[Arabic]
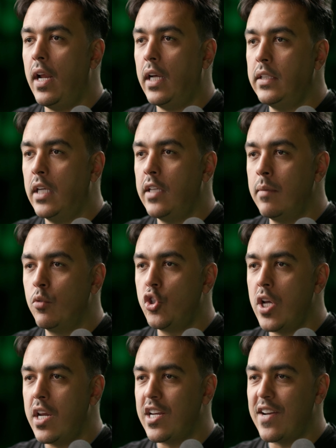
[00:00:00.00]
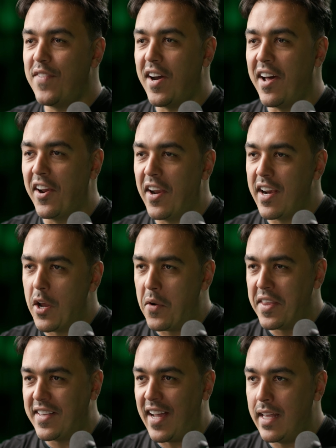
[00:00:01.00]
الأعداد المشاركة فقررنا
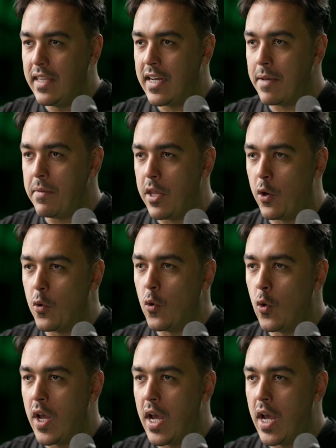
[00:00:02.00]
وهذا تحدي كبير نقوله